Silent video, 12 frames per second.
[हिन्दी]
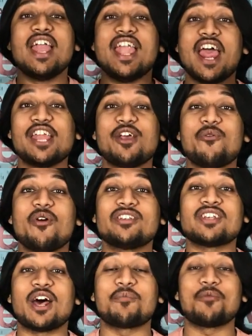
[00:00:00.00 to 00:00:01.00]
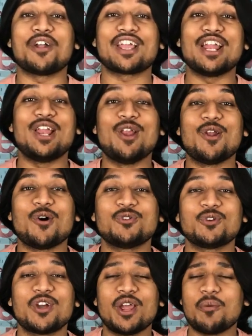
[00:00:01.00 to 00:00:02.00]
नए नए ओएस हर प्रोडक्ट के लिए
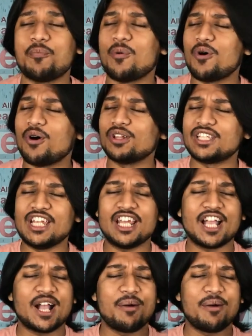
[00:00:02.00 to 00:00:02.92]
लॉन्च हो गए हैं बहुत ही